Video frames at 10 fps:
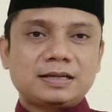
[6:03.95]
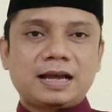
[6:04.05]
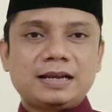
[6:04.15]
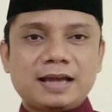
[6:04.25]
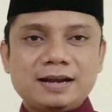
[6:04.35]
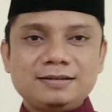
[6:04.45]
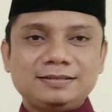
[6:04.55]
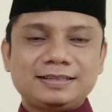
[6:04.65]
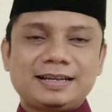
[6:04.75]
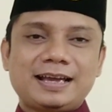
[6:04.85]
sekalian?
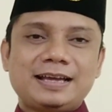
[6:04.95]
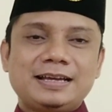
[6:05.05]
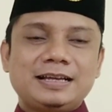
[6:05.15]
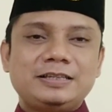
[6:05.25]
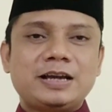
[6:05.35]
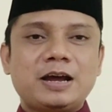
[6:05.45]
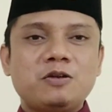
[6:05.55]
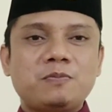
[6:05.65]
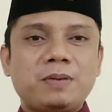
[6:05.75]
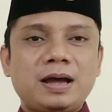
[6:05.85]
Jangan
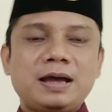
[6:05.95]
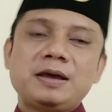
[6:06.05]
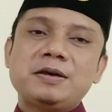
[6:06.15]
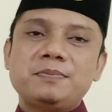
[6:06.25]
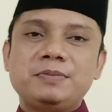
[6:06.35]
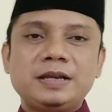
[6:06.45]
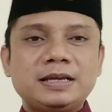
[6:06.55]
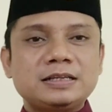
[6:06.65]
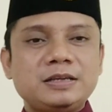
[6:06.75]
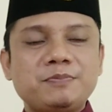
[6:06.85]
lupa
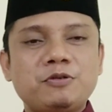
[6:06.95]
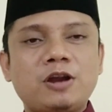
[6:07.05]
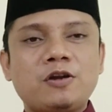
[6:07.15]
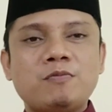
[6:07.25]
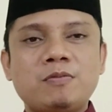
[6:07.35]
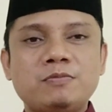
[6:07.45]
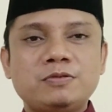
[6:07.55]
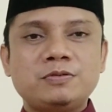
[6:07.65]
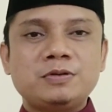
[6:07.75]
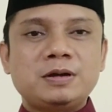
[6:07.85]
beri kesimpulan
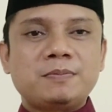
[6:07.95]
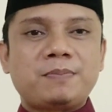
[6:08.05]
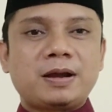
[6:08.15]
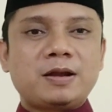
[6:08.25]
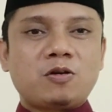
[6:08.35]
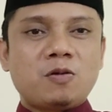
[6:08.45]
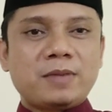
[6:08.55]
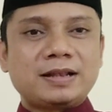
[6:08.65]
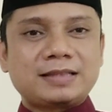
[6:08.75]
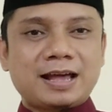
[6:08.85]
umummu pada
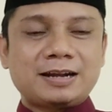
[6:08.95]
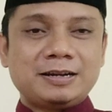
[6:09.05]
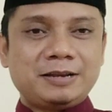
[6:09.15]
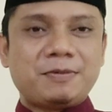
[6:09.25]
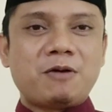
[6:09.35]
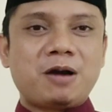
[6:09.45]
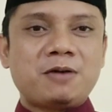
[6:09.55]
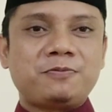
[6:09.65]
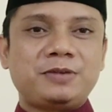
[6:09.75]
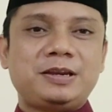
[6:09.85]
komentar di bawah
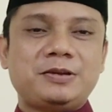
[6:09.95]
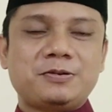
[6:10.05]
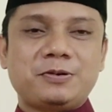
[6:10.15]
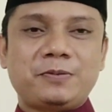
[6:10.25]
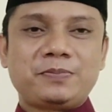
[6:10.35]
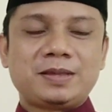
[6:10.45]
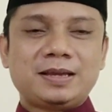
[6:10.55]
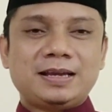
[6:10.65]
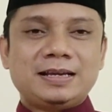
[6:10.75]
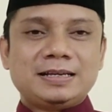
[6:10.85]
video.
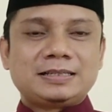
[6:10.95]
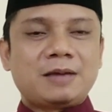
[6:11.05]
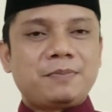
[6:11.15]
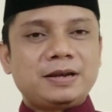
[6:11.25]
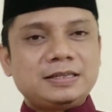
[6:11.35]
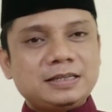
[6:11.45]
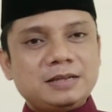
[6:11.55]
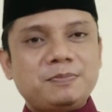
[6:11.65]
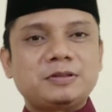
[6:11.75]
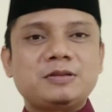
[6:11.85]
Sampai di
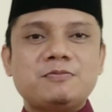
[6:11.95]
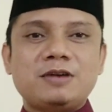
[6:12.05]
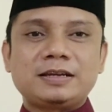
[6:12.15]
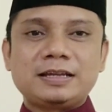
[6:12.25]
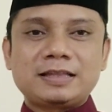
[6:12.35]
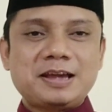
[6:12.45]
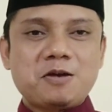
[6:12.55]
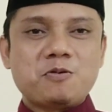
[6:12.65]
sini pertemuan kita.